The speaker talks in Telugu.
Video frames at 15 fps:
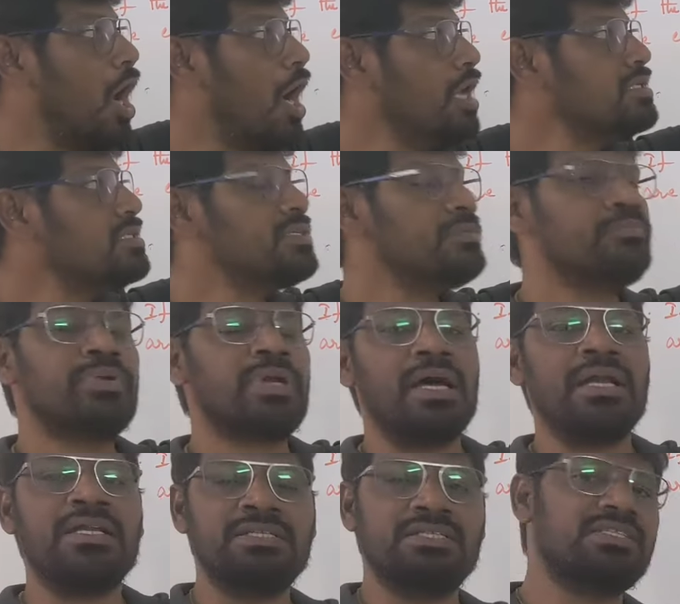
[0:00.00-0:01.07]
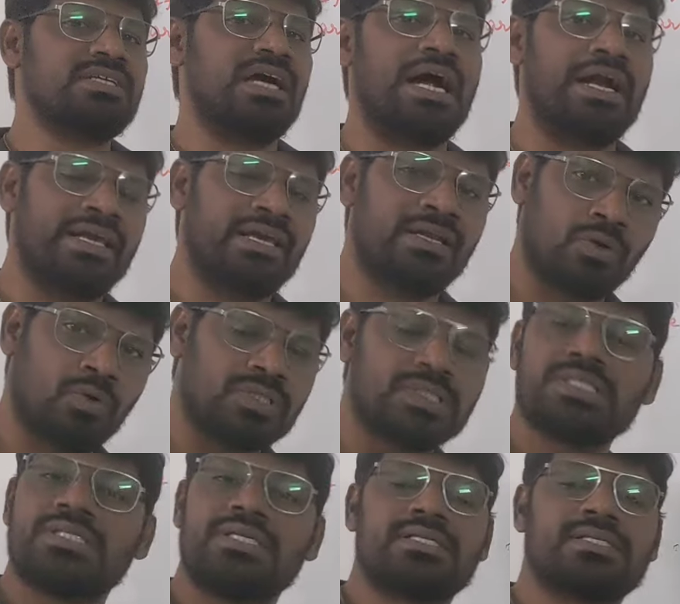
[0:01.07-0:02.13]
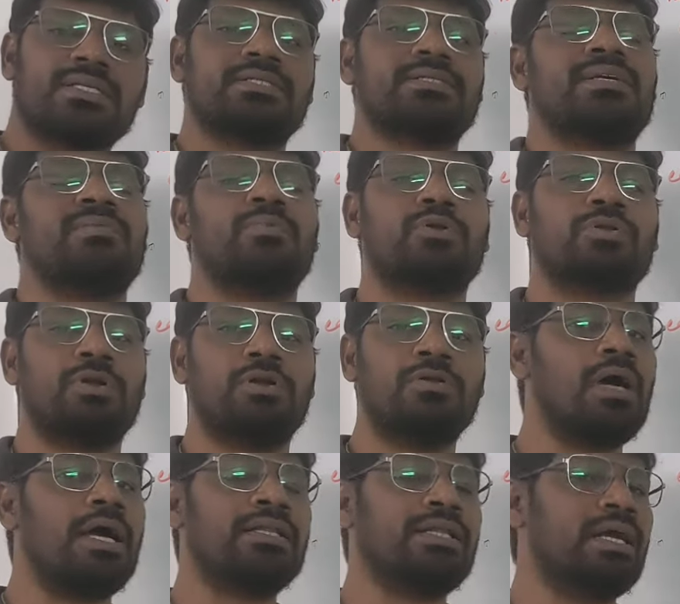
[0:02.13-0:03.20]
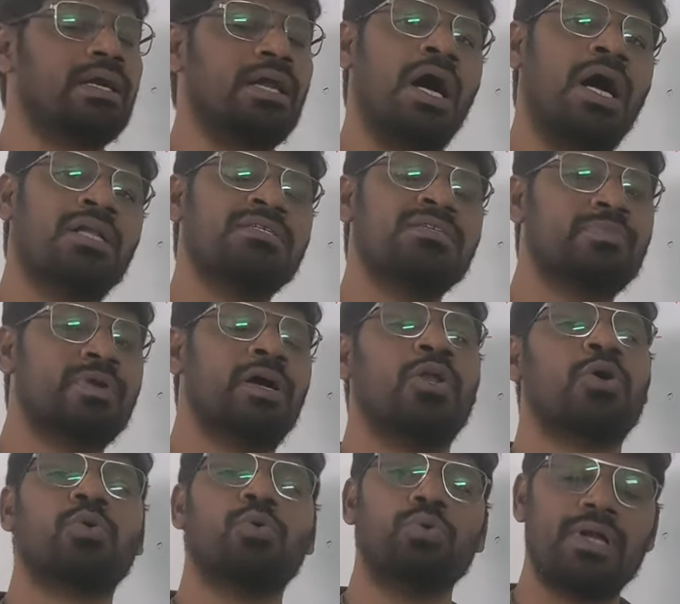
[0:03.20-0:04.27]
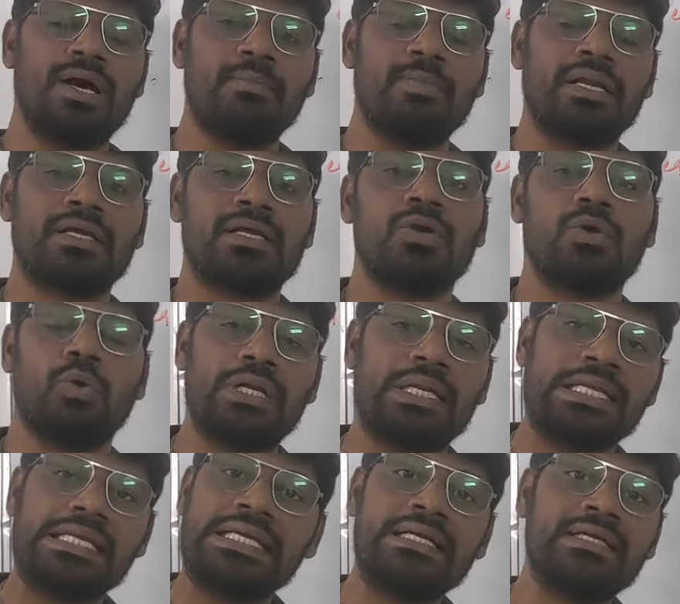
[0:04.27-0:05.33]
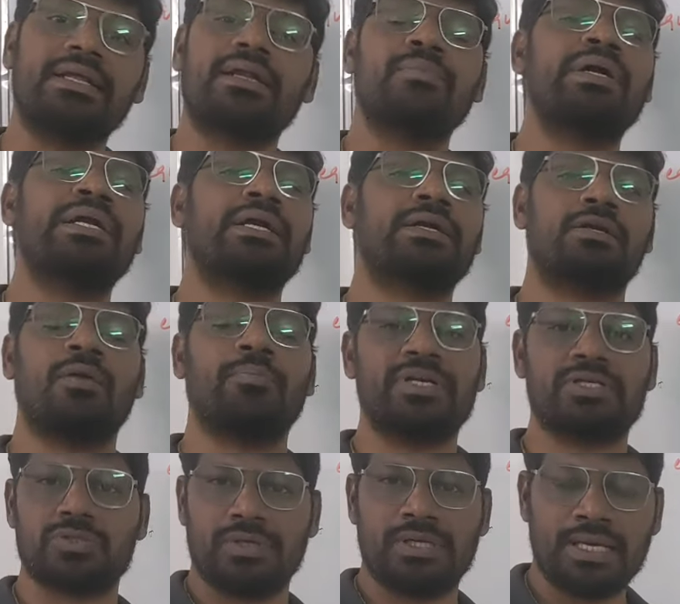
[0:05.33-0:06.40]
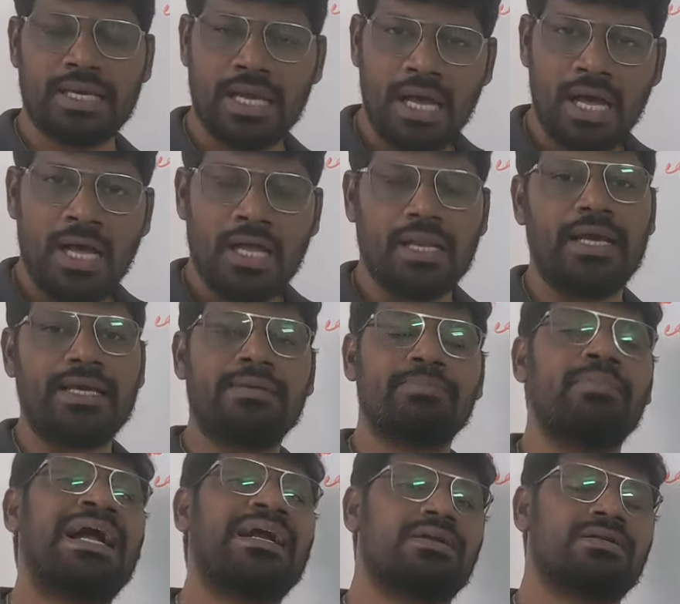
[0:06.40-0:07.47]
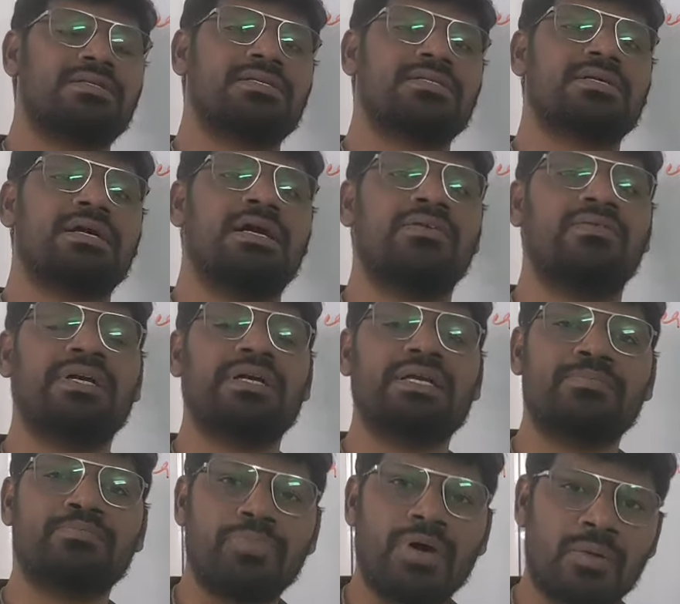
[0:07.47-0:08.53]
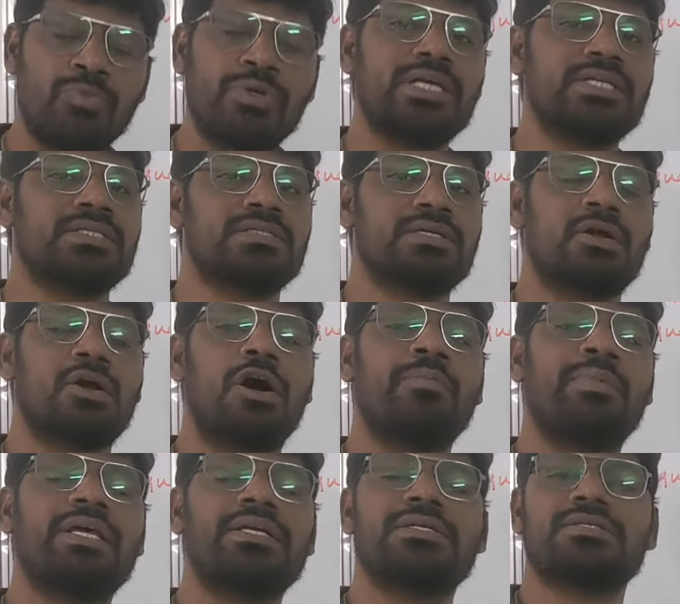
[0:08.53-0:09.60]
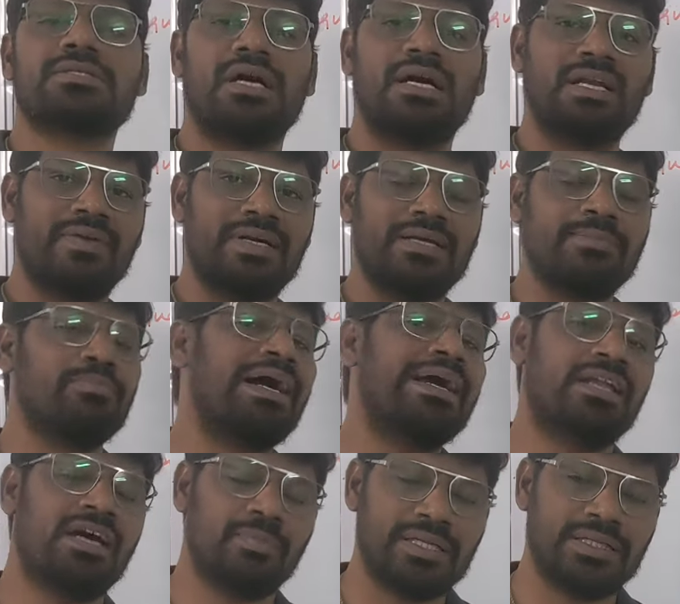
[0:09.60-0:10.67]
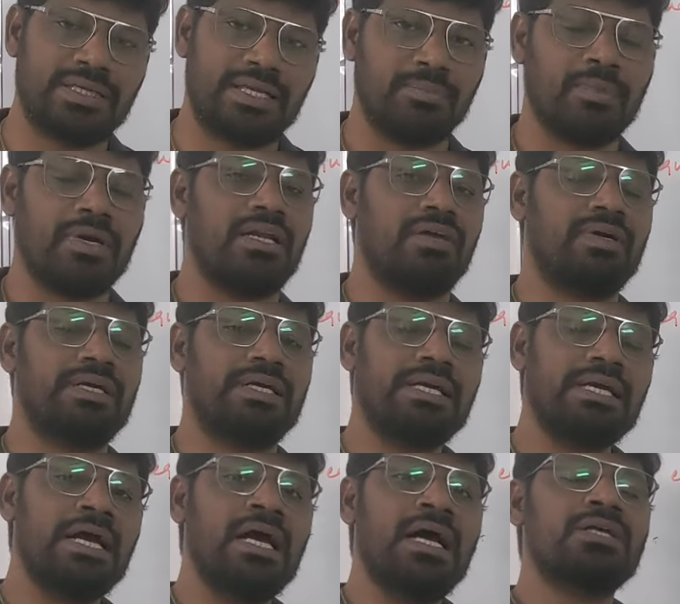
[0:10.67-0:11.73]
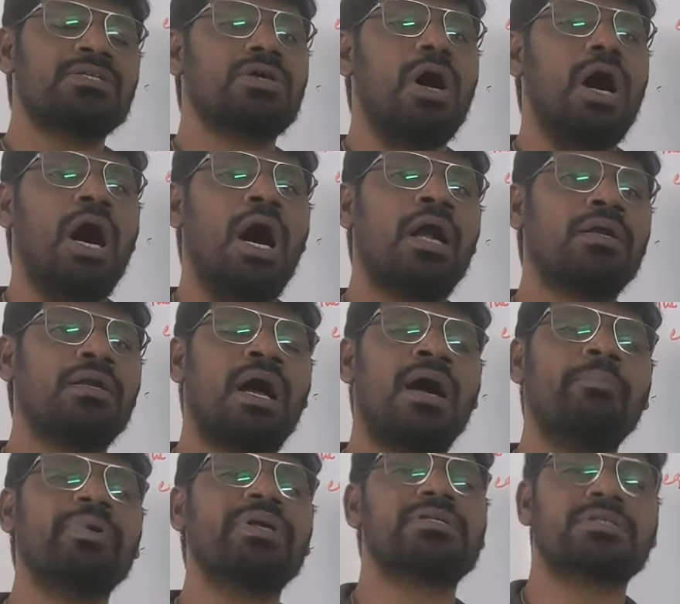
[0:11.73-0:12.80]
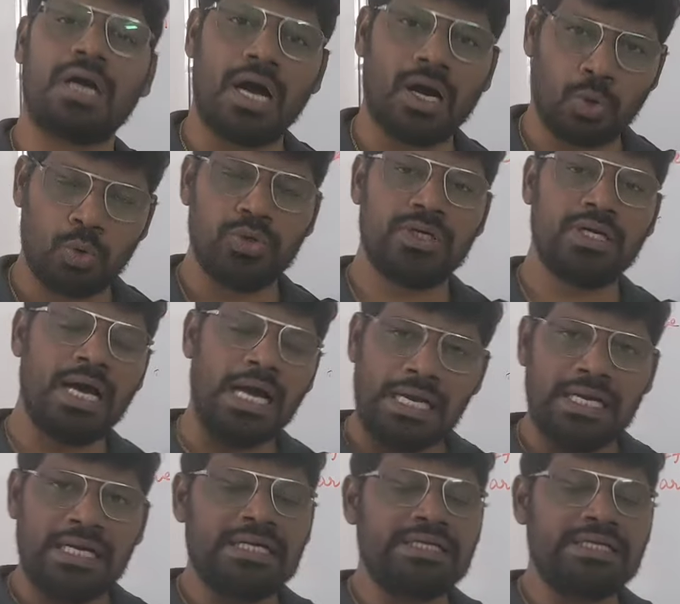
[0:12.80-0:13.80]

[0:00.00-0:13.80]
ఆల్ జిబ్రా నుంచి అడిగిన క్వశ్చన్స్ డిస్కస్ చేయబోతున్నాను అయితే ఇక్కడ ఆల్ జిబ్రాలో కూడా మనకి కొన్ని ఇంటర్మీడియట్ టాపిక్స్ ఉన్నాయి లైక్ మ్యాట్రిసెస్ కానివ్వండి పర్ముటేషన్స్ అండ్ కాంబినేషన్స్ కానివ్వండి బైనామల్ తీరం కానివ్వండి సో ఆ టాపిక్స్ కాకుండా